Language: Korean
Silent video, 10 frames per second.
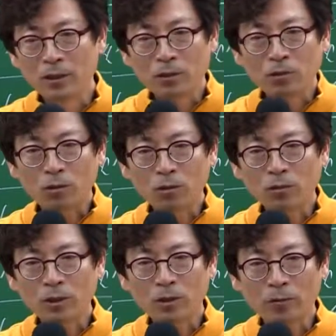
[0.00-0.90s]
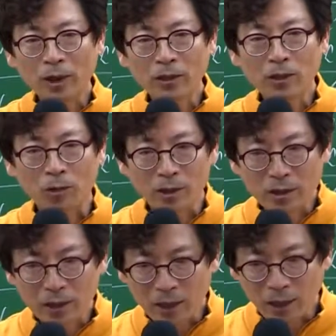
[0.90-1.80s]
소유권 외의
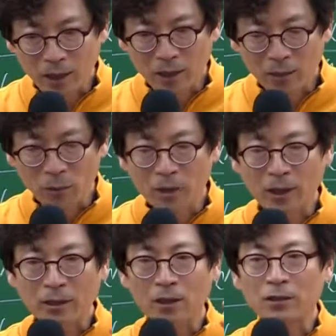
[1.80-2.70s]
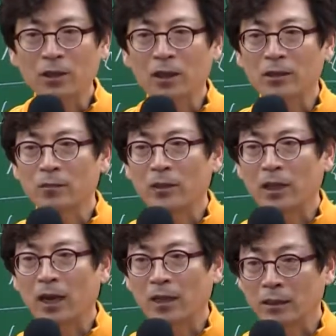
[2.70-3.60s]
권리자가 뭔가
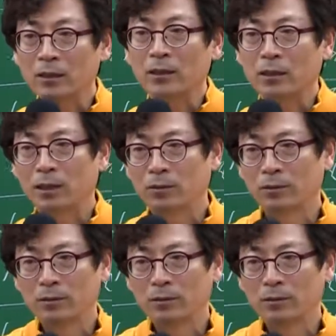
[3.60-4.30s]
설정했습니다. 이런 뜻이라고.